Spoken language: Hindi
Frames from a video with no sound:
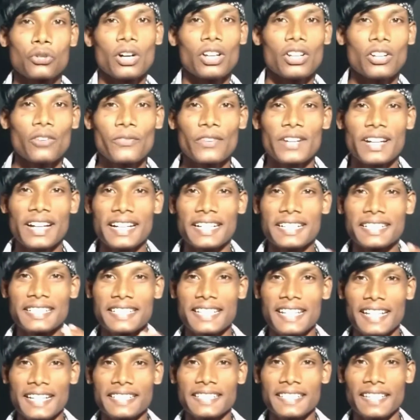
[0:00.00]
हेलो
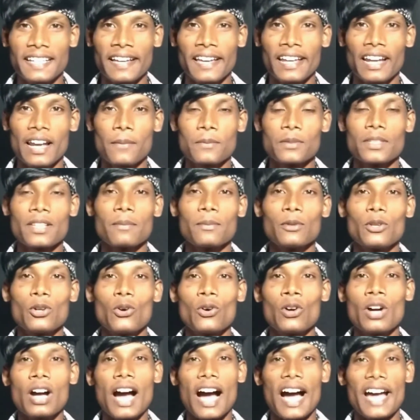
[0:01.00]
फ्रेंड्स कैसे हैं आप सब
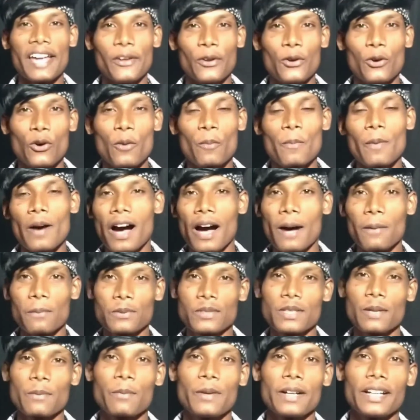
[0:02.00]
लोग आई होप
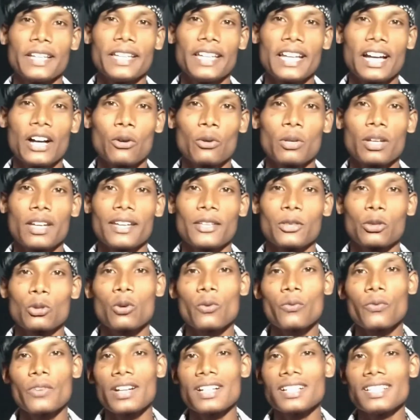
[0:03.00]
आप सब बढ़िया होंगे
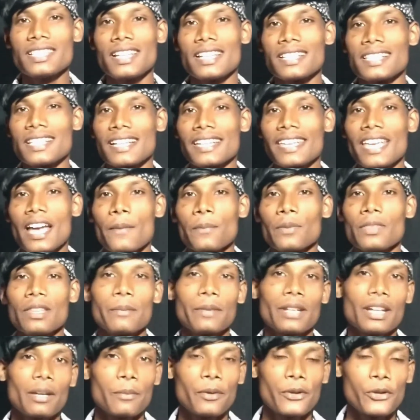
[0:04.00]
तो फ्रेंड्स जैसा कि आपने
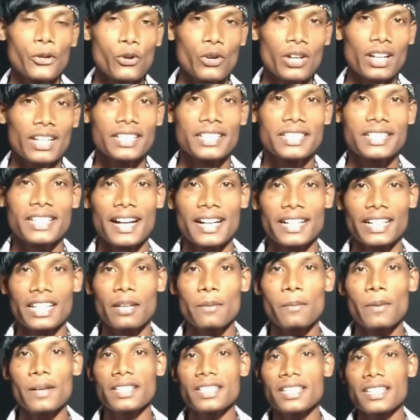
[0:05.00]
मेरे वीडियो के
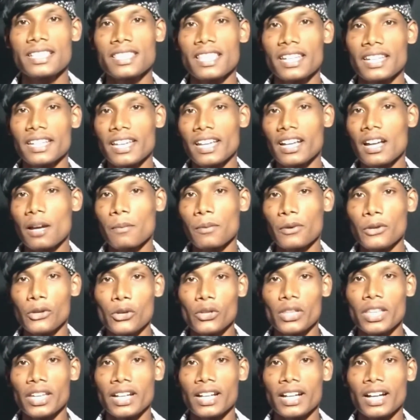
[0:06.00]
स्टार्टिंग पर जिस तरीके का
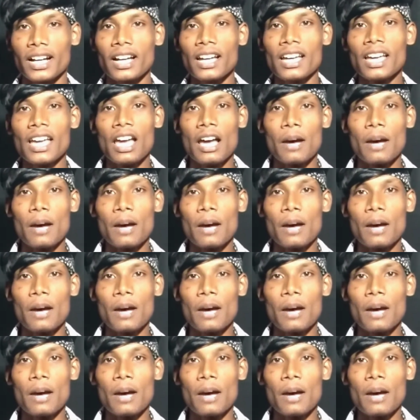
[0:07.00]
वीडियो देखा